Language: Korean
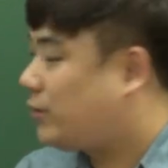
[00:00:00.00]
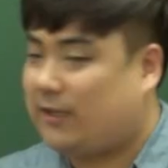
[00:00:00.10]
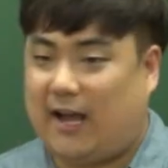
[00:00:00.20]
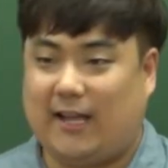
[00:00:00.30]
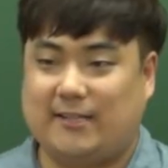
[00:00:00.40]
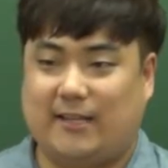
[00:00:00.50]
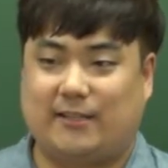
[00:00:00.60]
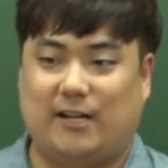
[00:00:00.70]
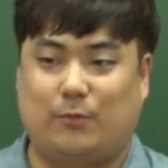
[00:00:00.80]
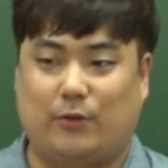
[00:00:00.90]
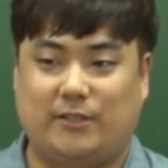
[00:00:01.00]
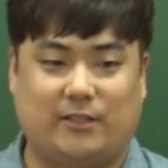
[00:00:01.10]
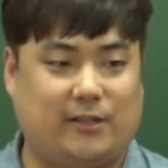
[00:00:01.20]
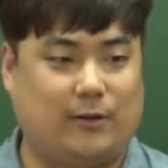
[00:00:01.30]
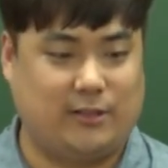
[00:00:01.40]
혹시 하얀색이 잘
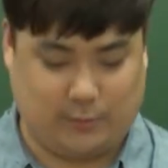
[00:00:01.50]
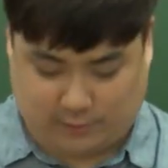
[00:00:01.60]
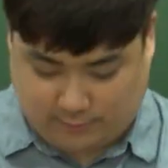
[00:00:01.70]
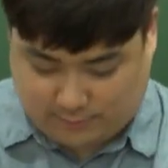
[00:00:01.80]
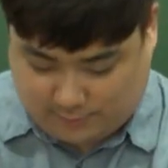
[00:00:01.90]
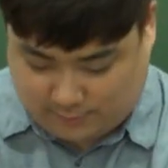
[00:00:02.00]
보이시나요? 아니면